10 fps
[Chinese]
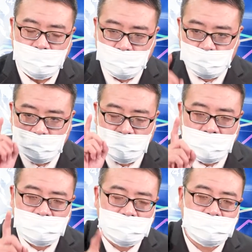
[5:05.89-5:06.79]
我昨天
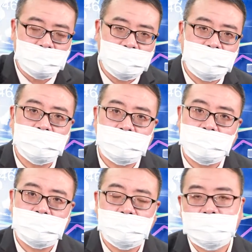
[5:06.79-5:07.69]
暗示过一件
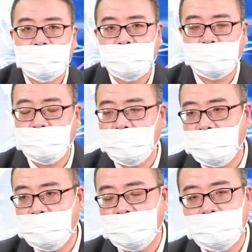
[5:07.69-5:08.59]
事情，我说美
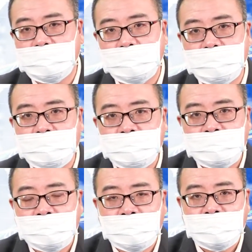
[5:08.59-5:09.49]
丽请心，
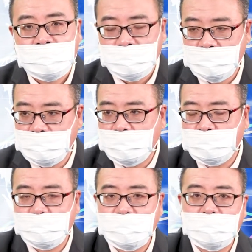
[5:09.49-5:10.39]
你现在
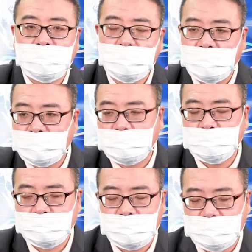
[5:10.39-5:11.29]
去现增它增
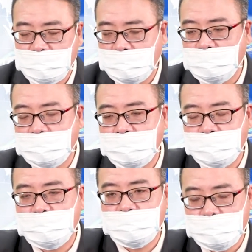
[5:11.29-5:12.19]
不到，你现在要
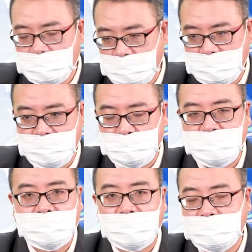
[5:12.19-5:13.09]
去。西
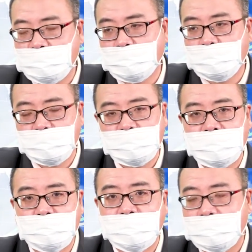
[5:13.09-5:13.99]
逼他，你要去公司
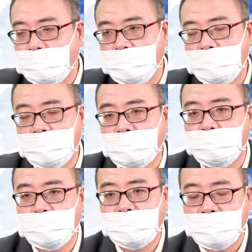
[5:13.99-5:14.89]
再去认购，你认购
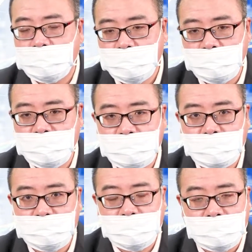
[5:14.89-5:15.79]
不到，原因
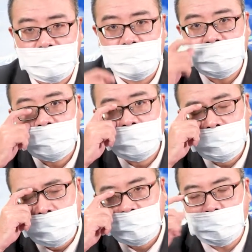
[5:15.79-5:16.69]
在于哪里？
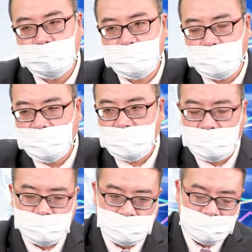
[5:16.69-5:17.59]
全部都被
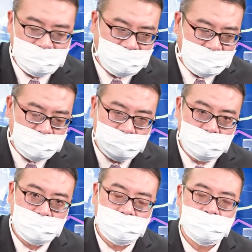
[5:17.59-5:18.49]
大股东跟法人
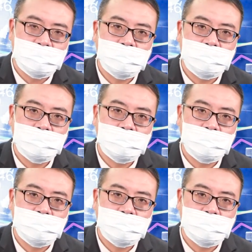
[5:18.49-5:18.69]
认走。